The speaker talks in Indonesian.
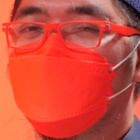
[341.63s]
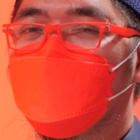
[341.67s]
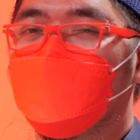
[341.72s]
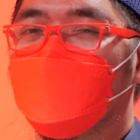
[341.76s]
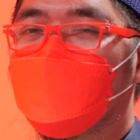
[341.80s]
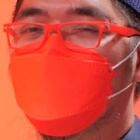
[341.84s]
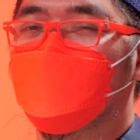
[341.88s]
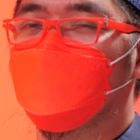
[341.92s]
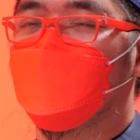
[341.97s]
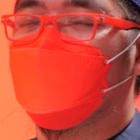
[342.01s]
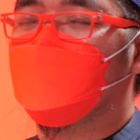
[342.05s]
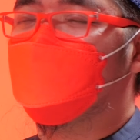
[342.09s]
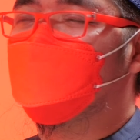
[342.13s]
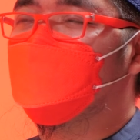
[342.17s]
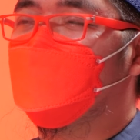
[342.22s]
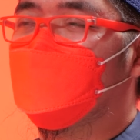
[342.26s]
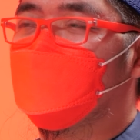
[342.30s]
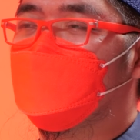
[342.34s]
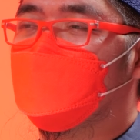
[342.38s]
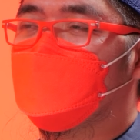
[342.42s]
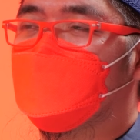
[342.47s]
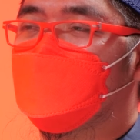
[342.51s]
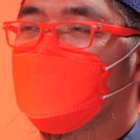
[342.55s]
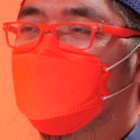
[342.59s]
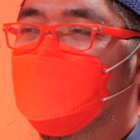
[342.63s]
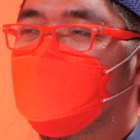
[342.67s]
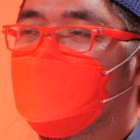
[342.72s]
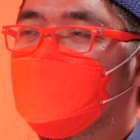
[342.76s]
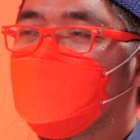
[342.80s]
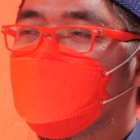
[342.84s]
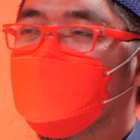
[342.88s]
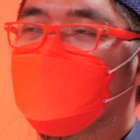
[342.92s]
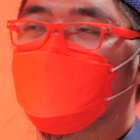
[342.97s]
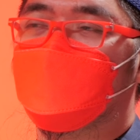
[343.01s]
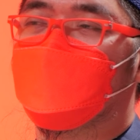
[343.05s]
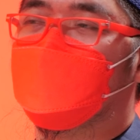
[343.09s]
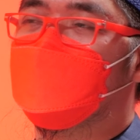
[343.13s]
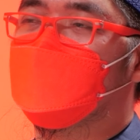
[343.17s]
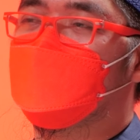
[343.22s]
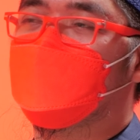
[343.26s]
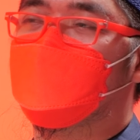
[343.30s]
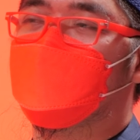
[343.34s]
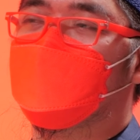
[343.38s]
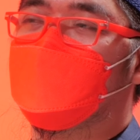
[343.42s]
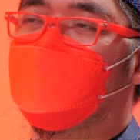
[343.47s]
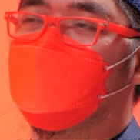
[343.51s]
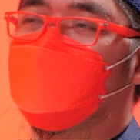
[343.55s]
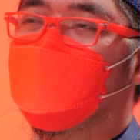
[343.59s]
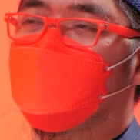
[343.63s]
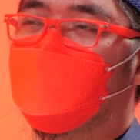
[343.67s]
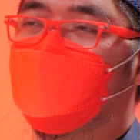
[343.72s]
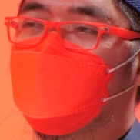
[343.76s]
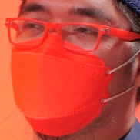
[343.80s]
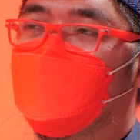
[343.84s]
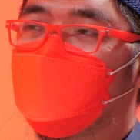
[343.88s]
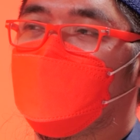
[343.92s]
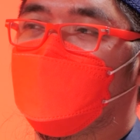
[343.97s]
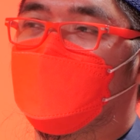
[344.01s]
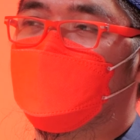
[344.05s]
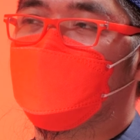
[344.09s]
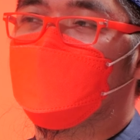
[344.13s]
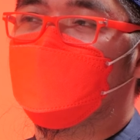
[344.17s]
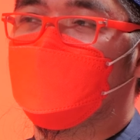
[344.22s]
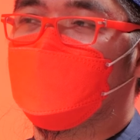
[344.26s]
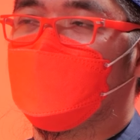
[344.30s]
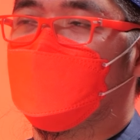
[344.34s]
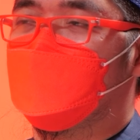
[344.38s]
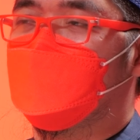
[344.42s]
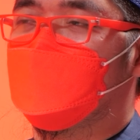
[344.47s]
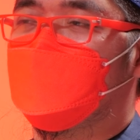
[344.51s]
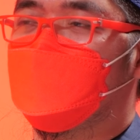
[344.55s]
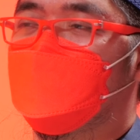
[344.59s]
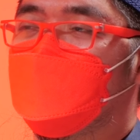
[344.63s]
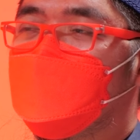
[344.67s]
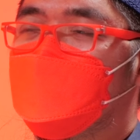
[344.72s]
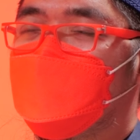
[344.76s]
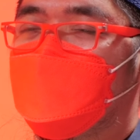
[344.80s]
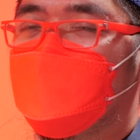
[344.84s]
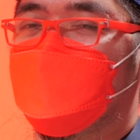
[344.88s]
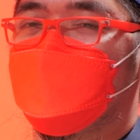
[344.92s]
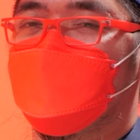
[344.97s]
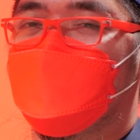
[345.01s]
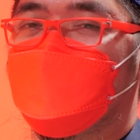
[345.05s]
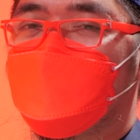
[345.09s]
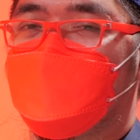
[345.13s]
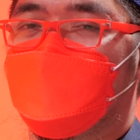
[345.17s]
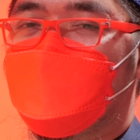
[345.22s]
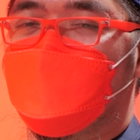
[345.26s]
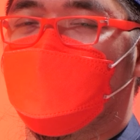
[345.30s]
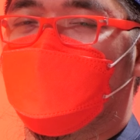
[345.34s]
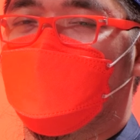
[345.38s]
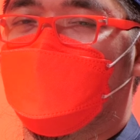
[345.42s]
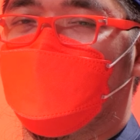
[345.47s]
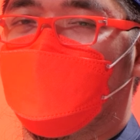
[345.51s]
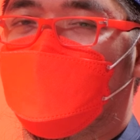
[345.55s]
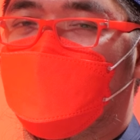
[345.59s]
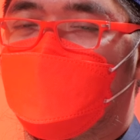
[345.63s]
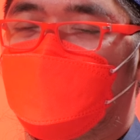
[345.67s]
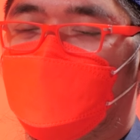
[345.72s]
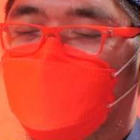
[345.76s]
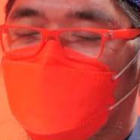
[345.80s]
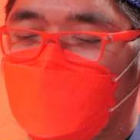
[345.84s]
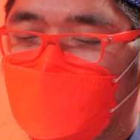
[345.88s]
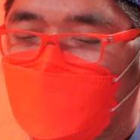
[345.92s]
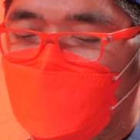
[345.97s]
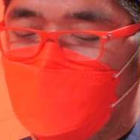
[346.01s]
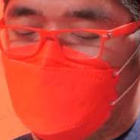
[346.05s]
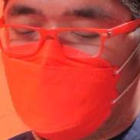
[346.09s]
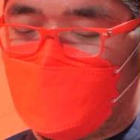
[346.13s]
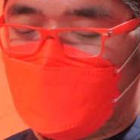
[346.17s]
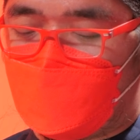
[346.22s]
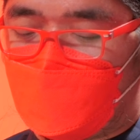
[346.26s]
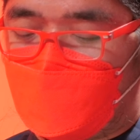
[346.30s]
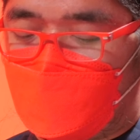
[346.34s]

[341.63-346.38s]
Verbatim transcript: juga zatu anwat seperti punyanya orang-orang musyrik?" Ya, maka Nabi